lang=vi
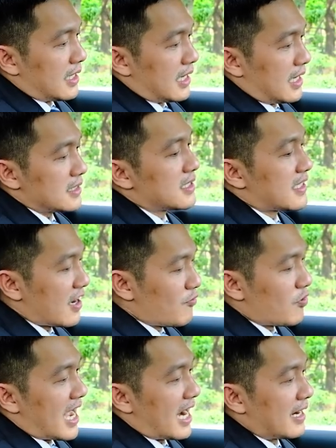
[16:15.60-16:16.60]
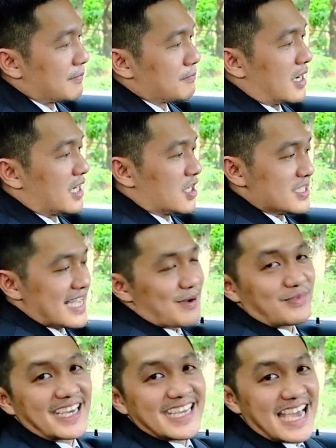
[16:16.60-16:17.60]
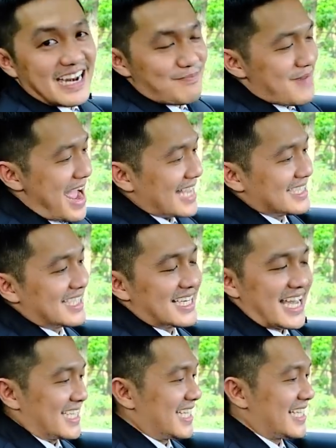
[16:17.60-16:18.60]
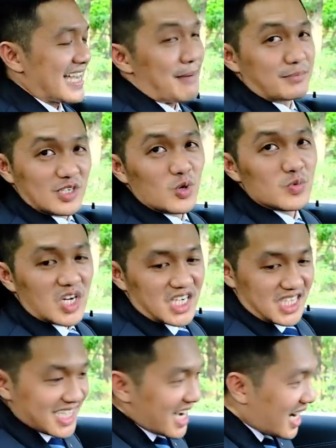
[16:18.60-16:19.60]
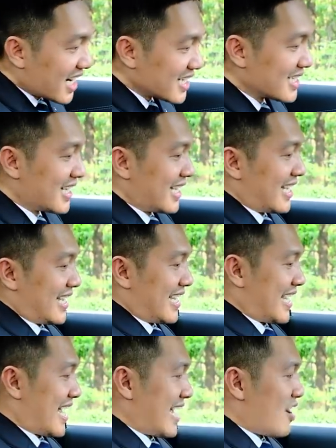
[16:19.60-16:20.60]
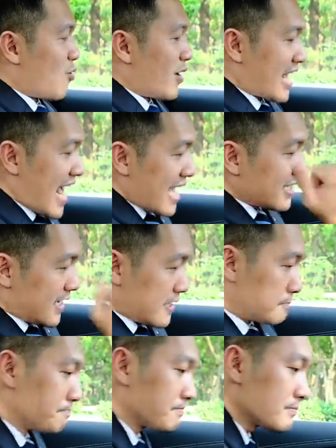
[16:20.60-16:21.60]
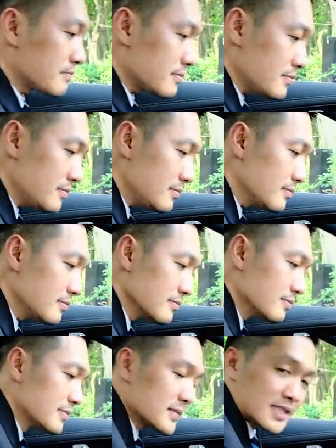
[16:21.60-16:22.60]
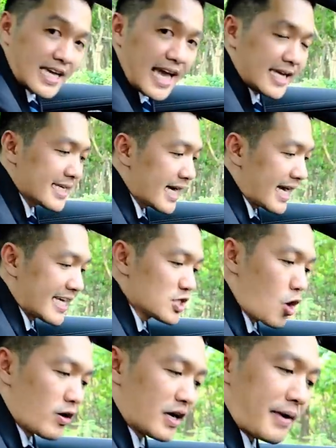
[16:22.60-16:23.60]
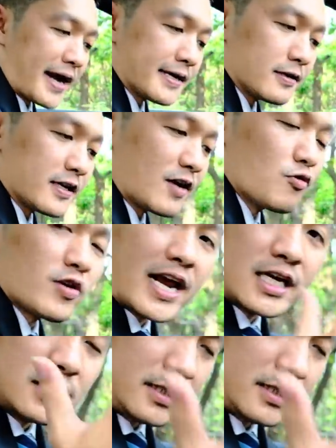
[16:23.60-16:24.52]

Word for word: đó, thì cái vô lăng mà nó trang bị cái da nắp ba như thế này thì cầm nó cũng rất là thích hơn à, ngoài ra thì cái cái lẫy số này các bạn cái vô lăng nó